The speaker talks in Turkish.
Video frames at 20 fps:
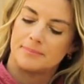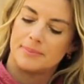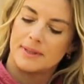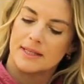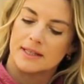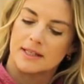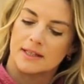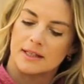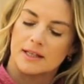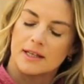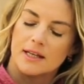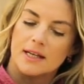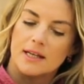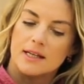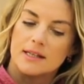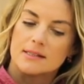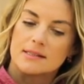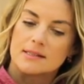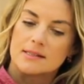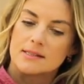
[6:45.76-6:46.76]
Belki.
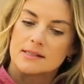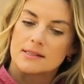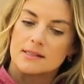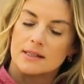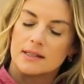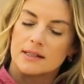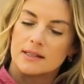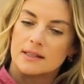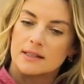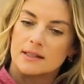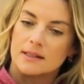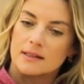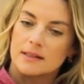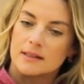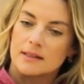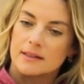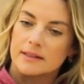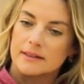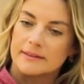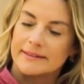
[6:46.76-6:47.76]

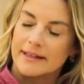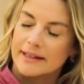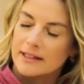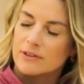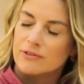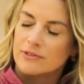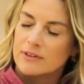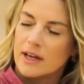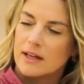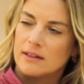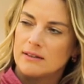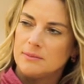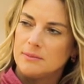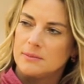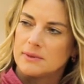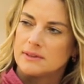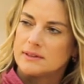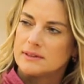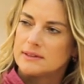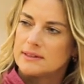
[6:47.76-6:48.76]
E, teklif geldi
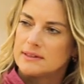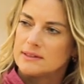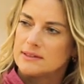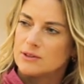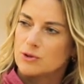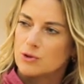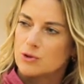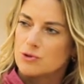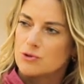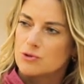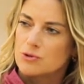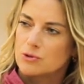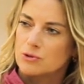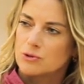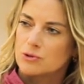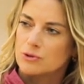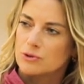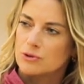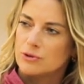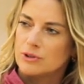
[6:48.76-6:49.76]
mi? Dizi
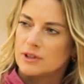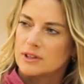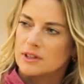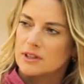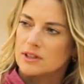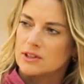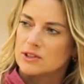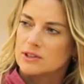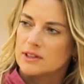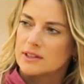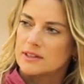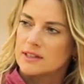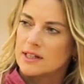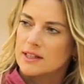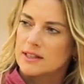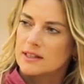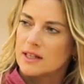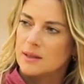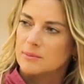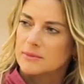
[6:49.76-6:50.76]
oyunculuğu ya da işte
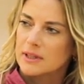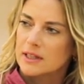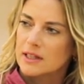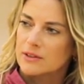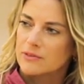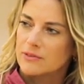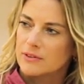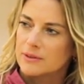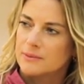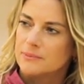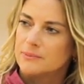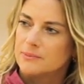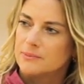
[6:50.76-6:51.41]
reklam geldi, teklifi.